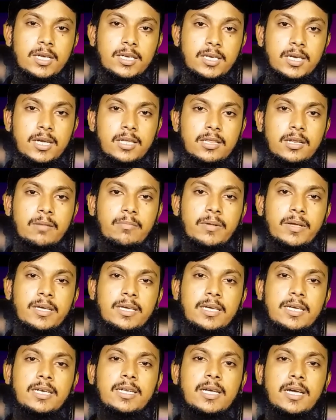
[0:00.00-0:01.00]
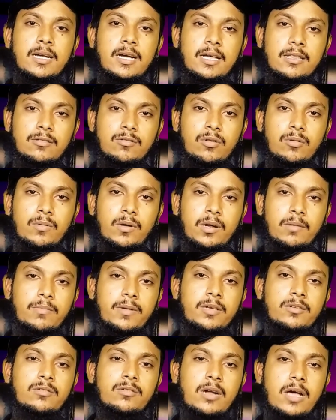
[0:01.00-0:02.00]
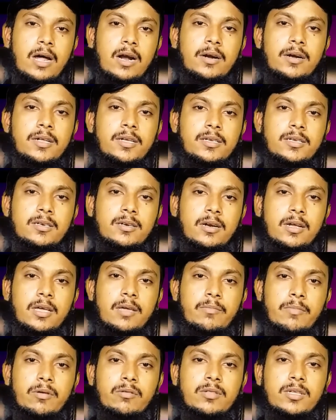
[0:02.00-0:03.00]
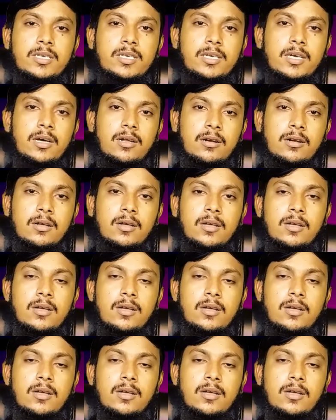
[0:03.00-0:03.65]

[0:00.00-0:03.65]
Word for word: সেক্ষেত্রে আপনি কী নিয়ে কাজ করবেন আপনি একজন আর্টিস্ট নাকি মিউজিশিয়ান